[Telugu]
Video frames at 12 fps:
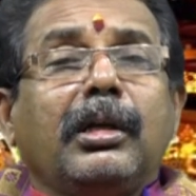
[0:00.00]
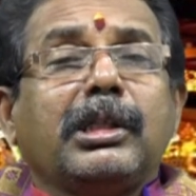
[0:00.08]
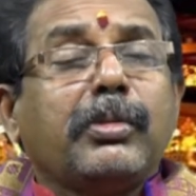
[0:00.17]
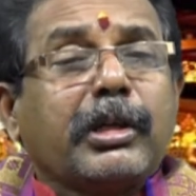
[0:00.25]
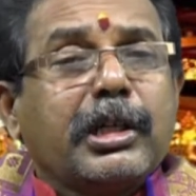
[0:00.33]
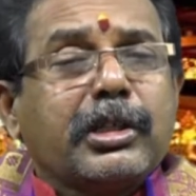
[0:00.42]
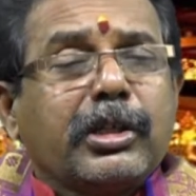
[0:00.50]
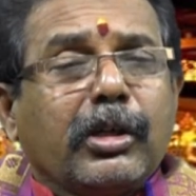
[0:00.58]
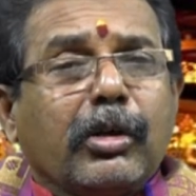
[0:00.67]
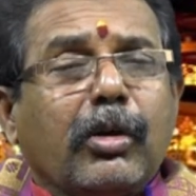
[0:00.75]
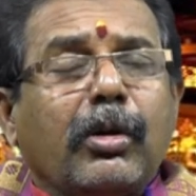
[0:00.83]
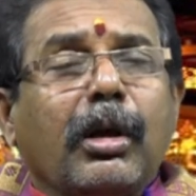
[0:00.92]

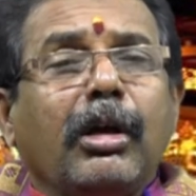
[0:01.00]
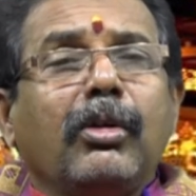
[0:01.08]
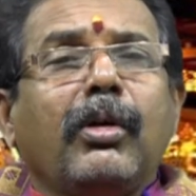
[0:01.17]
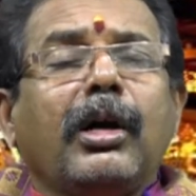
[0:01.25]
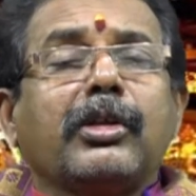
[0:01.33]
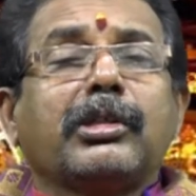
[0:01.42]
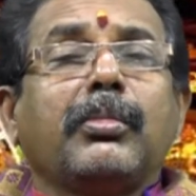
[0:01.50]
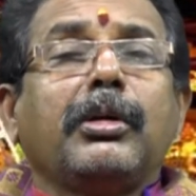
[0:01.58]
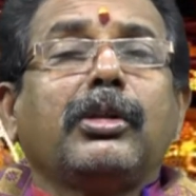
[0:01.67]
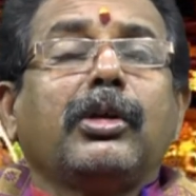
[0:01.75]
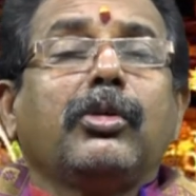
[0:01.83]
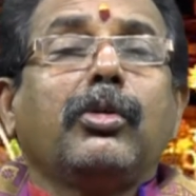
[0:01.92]
ఇస్వకేషన్ గరుడాళ్వార్
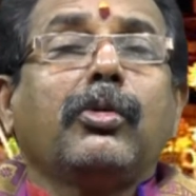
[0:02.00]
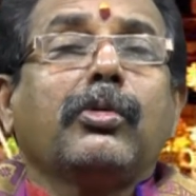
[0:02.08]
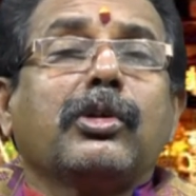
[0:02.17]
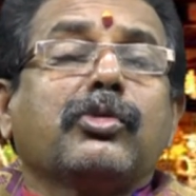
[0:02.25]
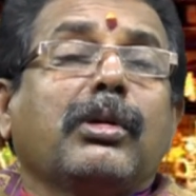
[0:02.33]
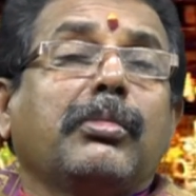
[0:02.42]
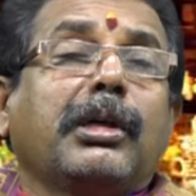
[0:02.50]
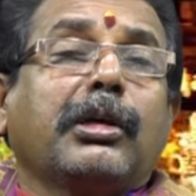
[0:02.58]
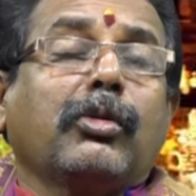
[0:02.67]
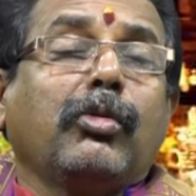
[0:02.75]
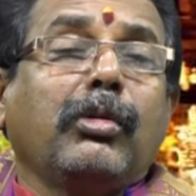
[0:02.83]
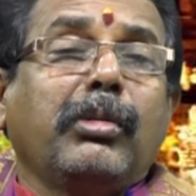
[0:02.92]
సమేత ఏడుకొండల స్వామి
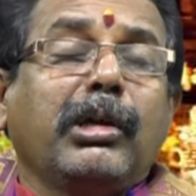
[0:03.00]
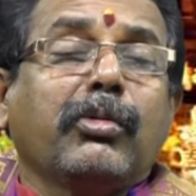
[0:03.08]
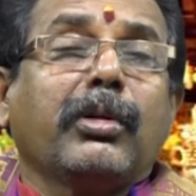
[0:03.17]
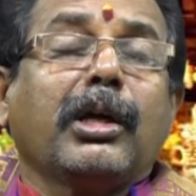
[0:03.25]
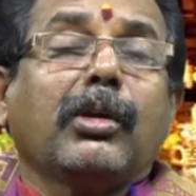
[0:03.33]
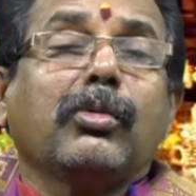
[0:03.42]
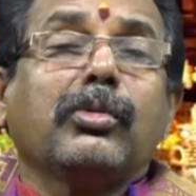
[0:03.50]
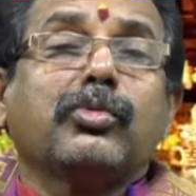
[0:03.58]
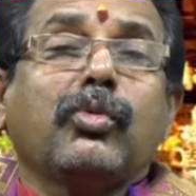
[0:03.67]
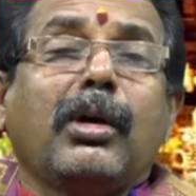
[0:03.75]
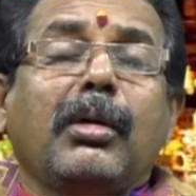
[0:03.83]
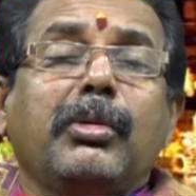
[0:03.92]
అక్కడ కొలువై ఉన్నారు
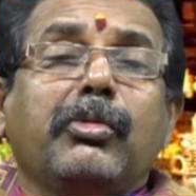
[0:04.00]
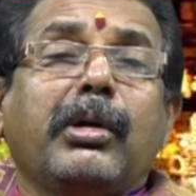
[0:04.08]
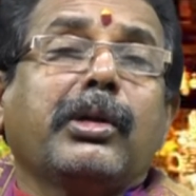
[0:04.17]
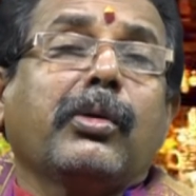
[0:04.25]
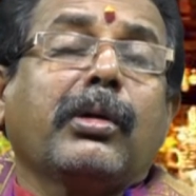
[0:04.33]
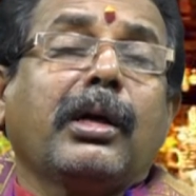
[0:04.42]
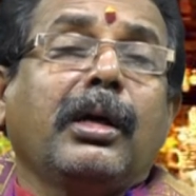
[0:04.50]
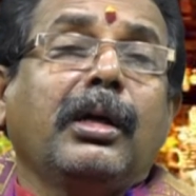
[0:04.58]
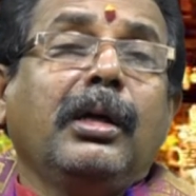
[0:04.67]
స్వామి వారి యొక్క